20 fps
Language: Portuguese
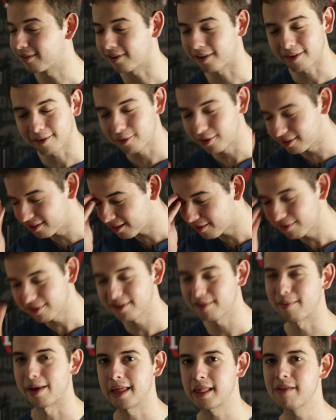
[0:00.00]
A coisa que
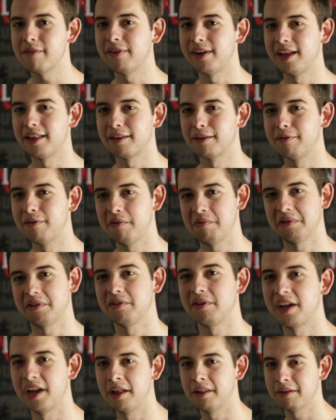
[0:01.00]
você mais enfrenta no FIFA
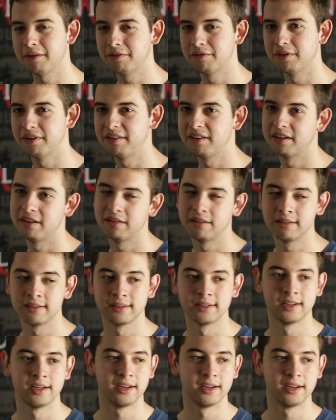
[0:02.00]
são crianças de 12 anos.